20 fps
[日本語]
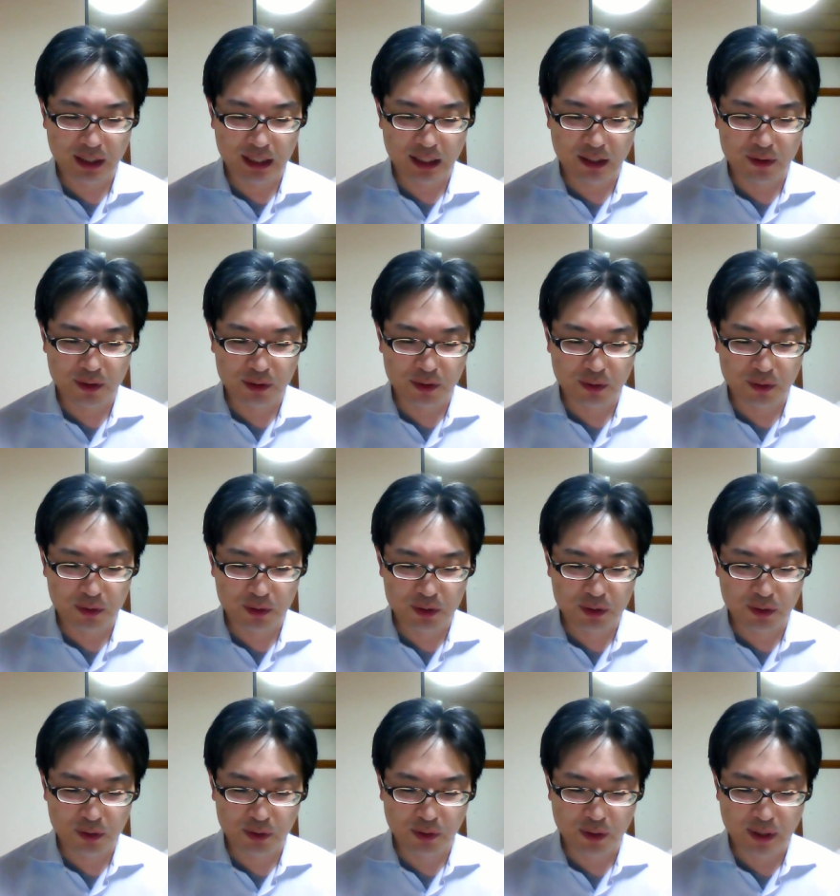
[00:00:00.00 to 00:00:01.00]
費用の保
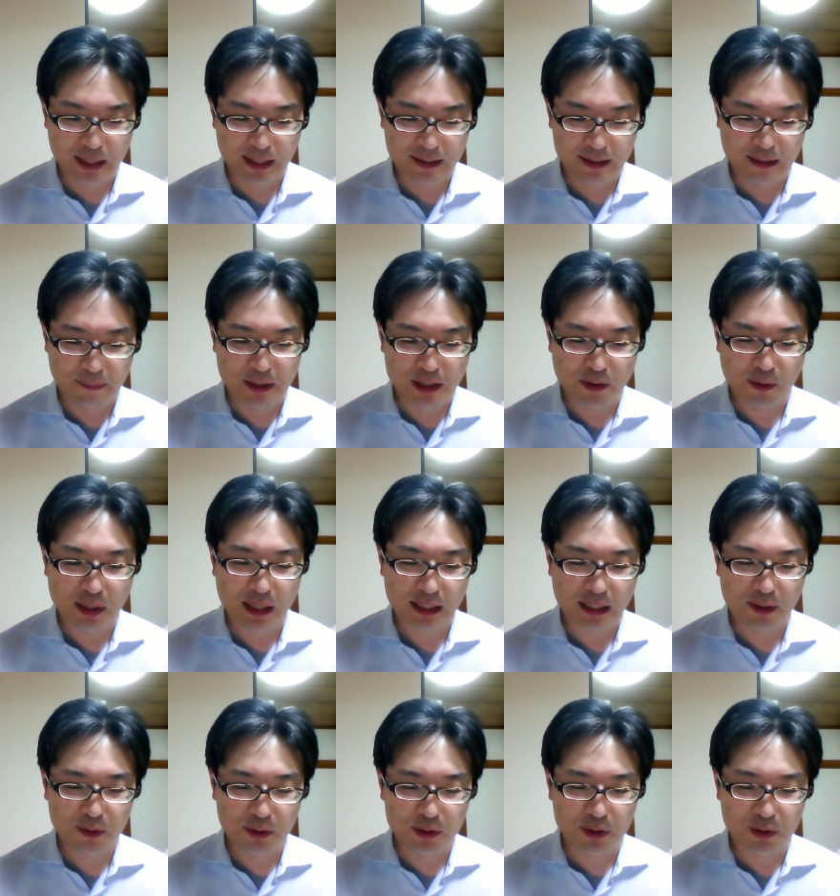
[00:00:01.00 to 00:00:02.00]
証とかですね、溝か
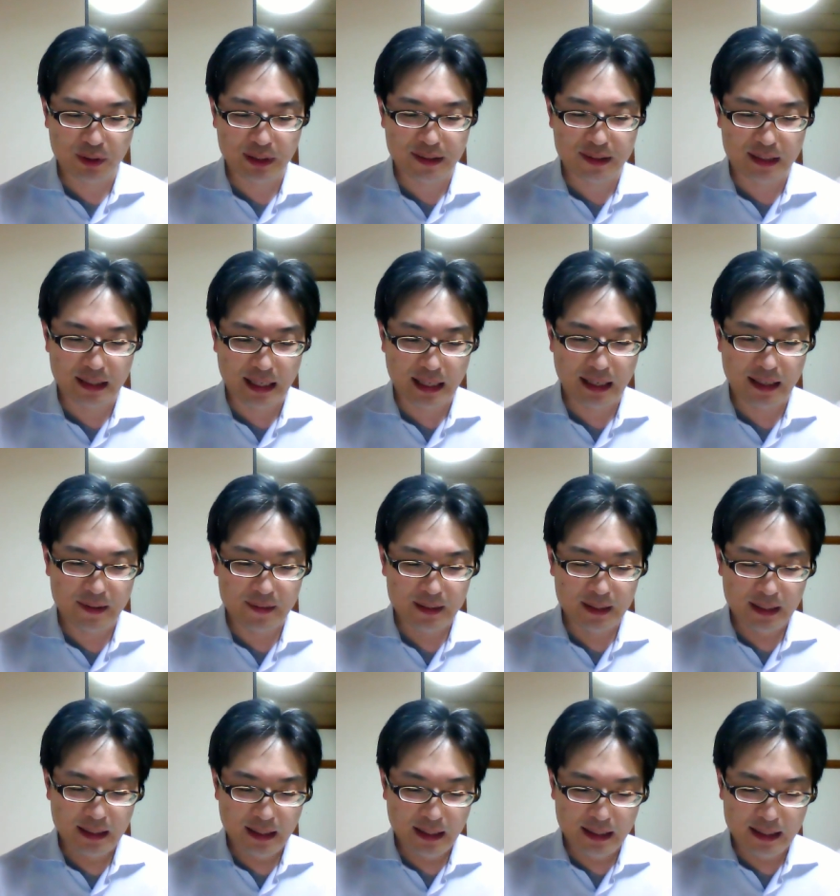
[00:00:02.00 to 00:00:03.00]
き保証ですね、
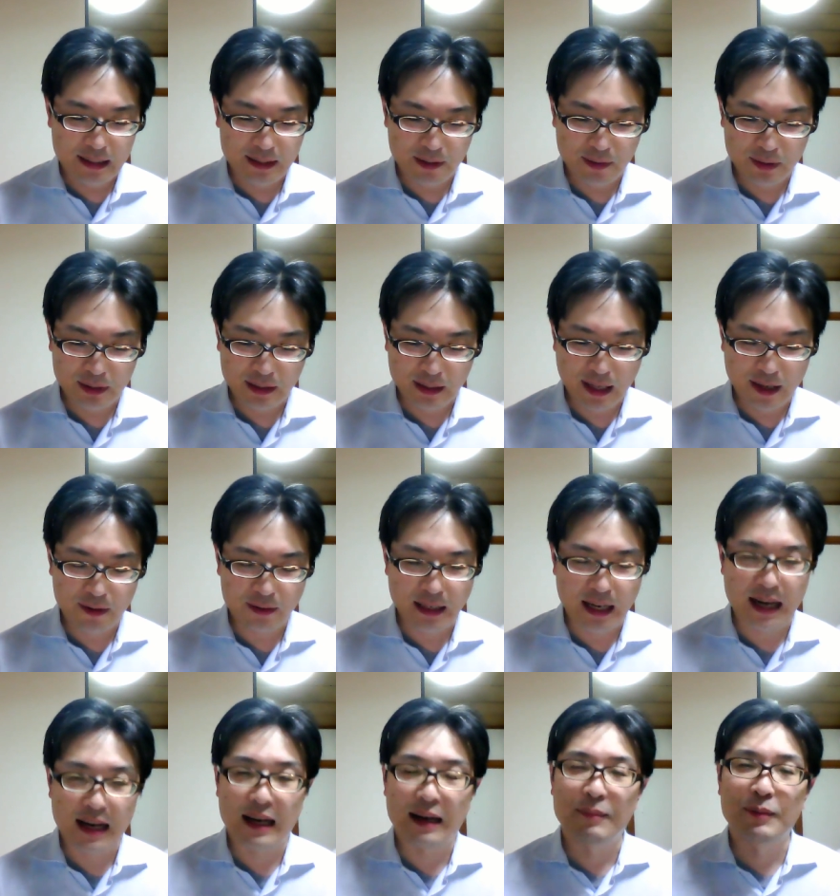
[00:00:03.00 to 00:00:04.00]
そういったよう
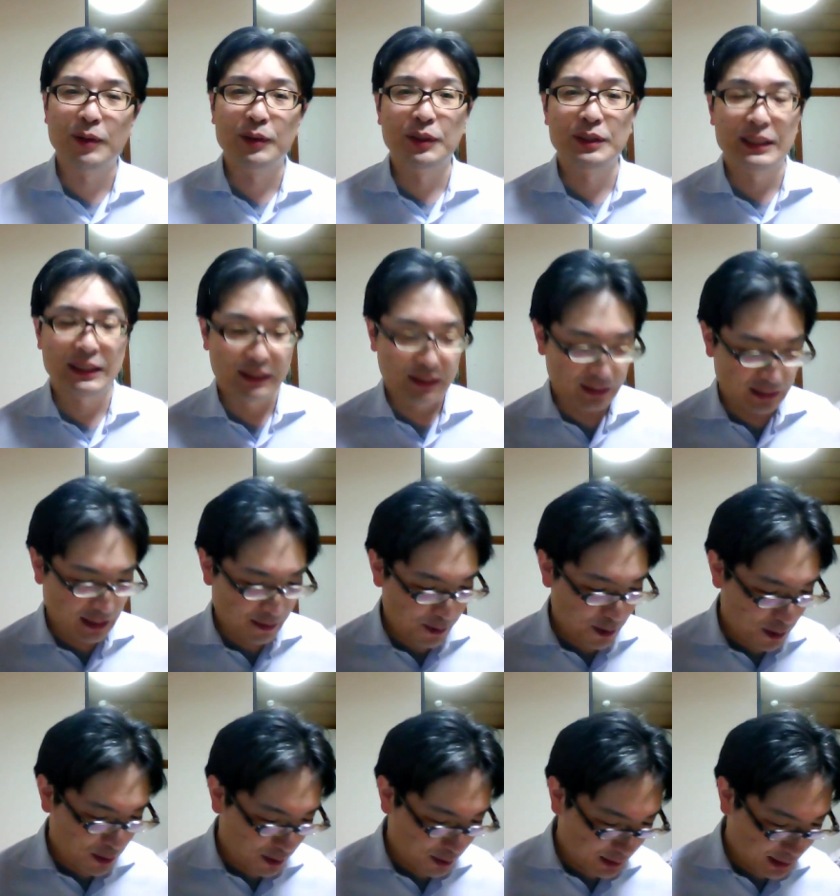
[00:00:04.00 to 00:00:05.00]
なものについて
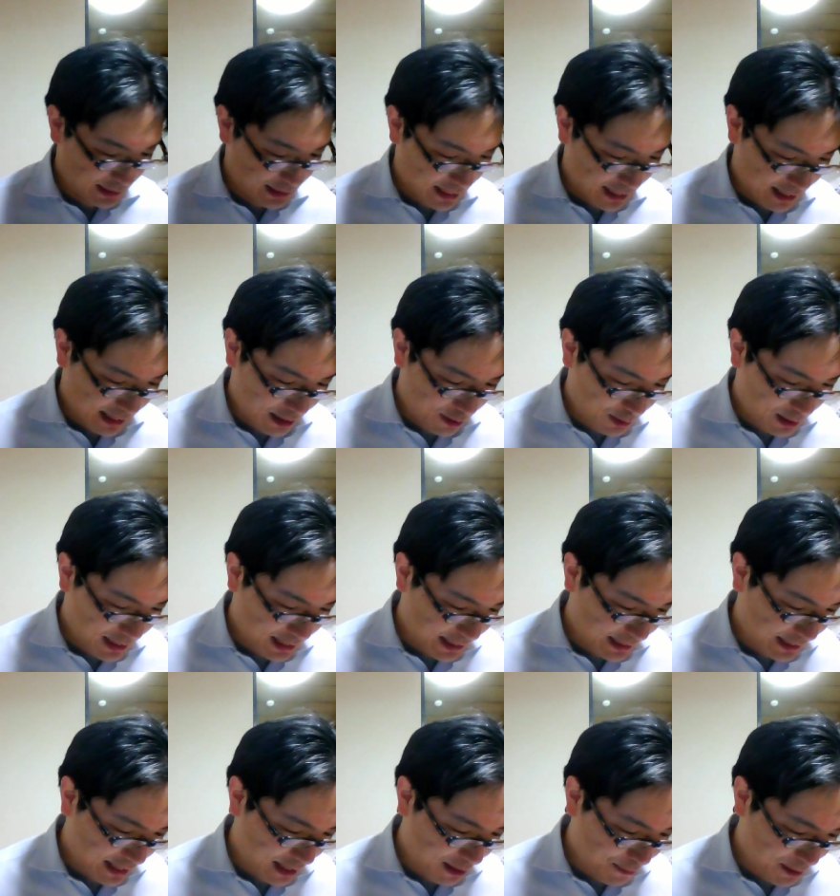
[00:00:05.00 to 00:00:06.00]
も規定が置か
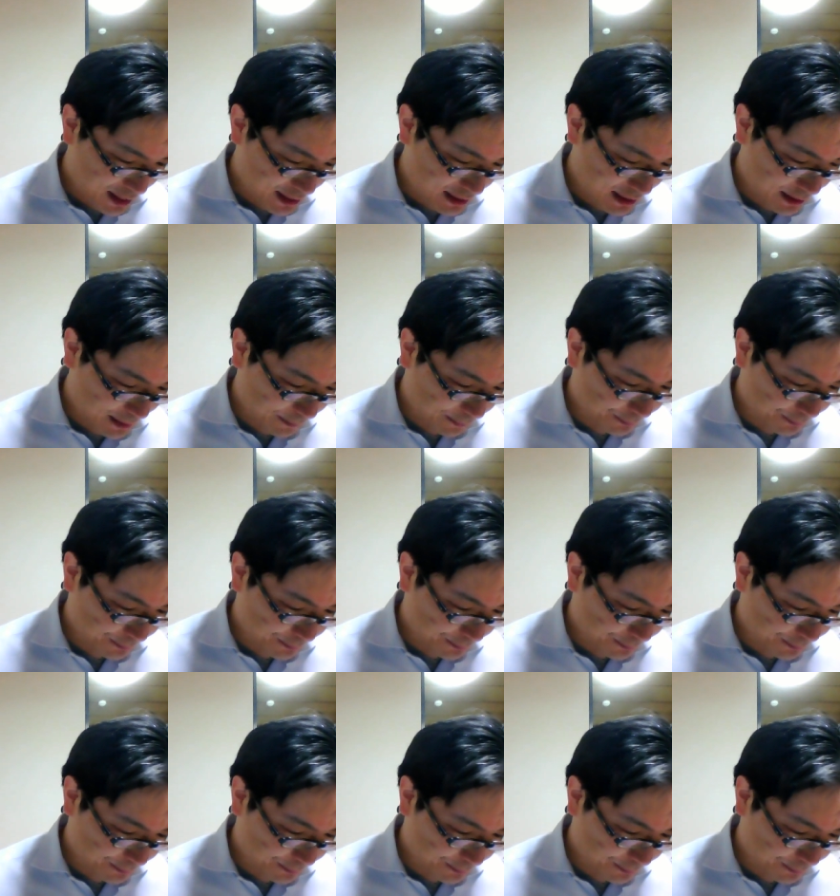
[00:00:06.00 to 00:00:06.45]
れています。